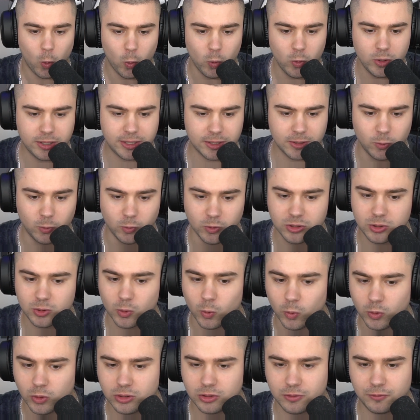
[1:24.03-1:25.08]
und, und,
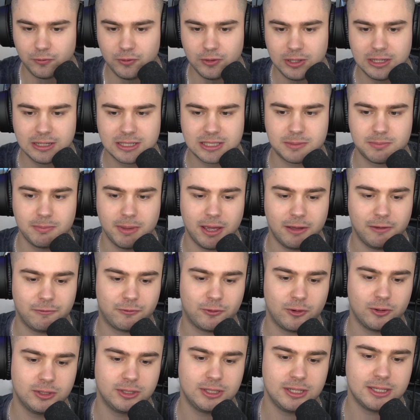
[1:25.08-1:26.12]
und vieles mehr,
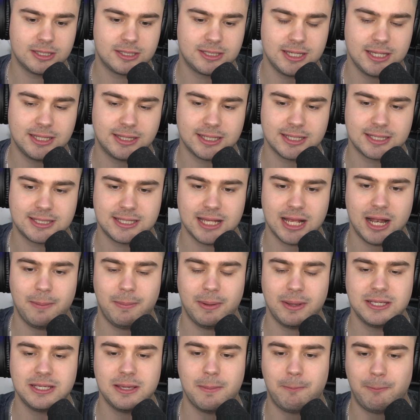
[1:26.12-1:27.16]
Freunde. Ihr seht es
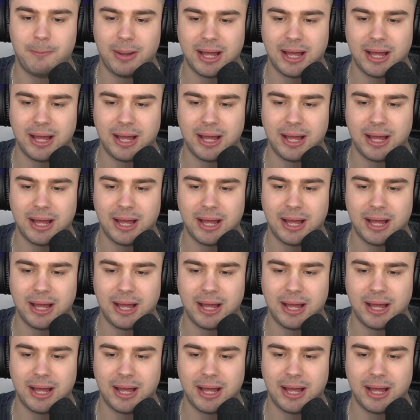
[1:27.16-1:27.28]
selber hier,